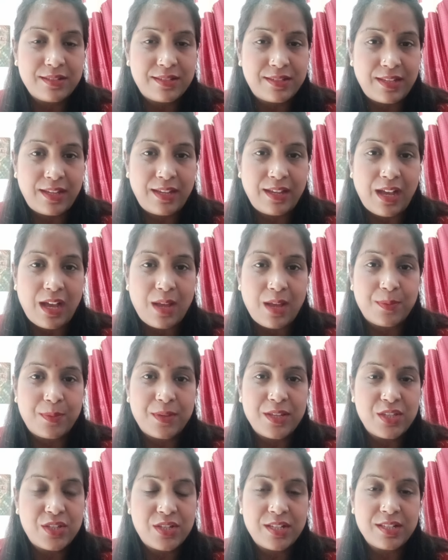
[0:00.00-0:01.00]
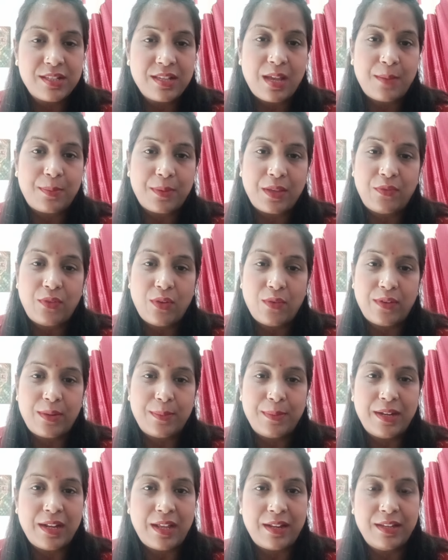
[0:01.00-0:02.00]
से आपकी चीज़ें आपके फेवर
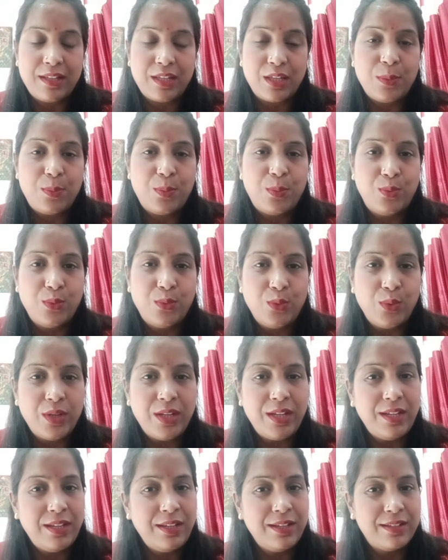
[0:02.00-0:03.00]
में लाने की पूरी